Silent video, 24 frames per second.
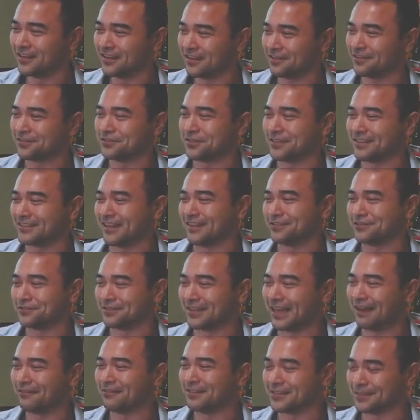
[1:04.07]
共学小组
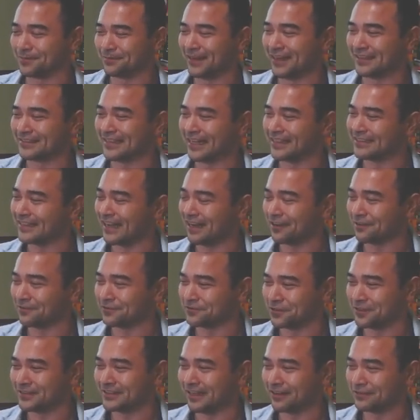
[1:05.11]
他为什么要参加共
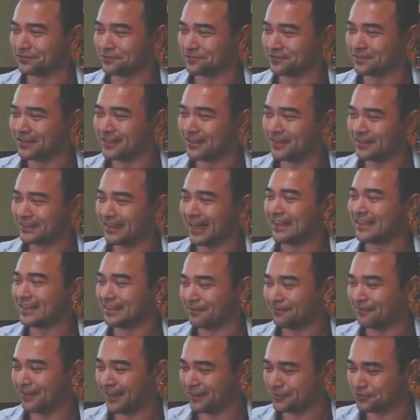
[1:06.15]
学小组？他
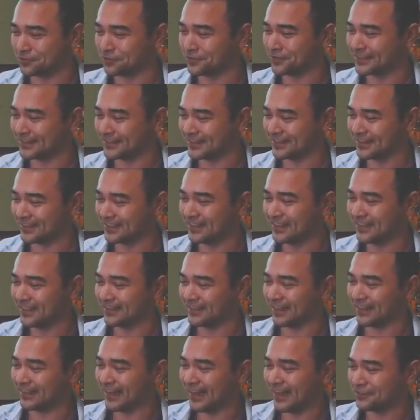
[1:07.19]
因为要学习，
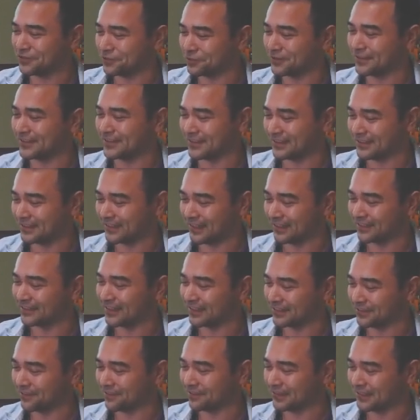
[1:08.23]
但他学习可
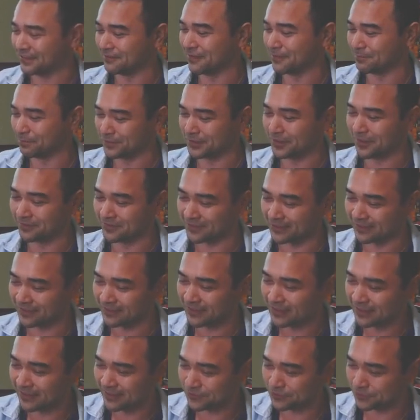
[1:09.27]
能有因为不同
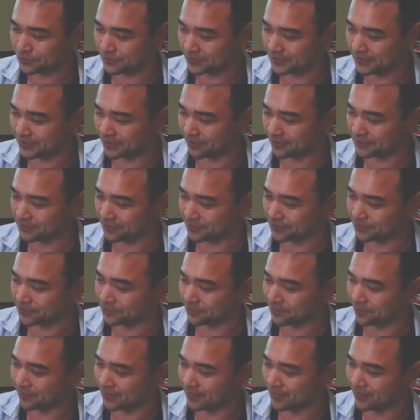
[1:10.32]
的需求，就是
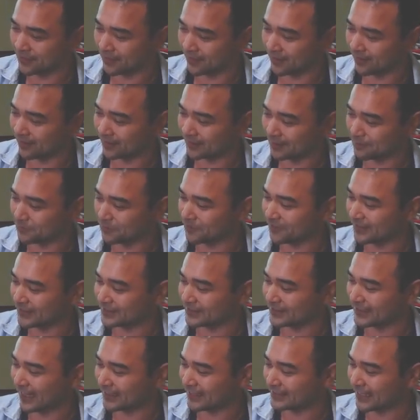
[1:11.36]
说呃一部分
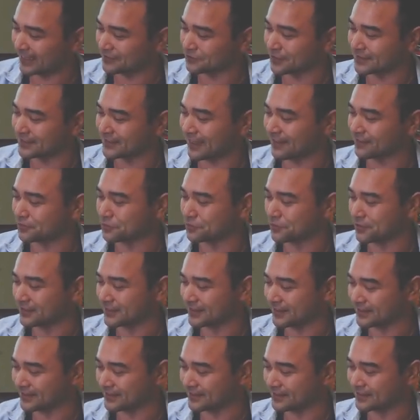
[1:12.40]
是他单纯是要学
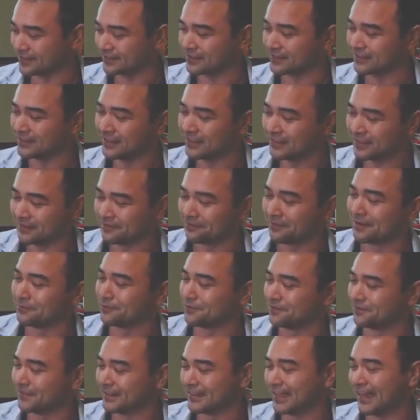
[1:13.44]
习知识，另外一
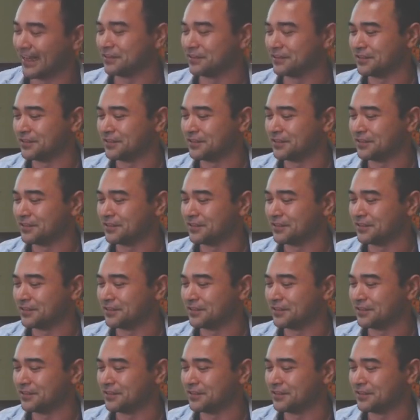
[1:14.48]
部分他。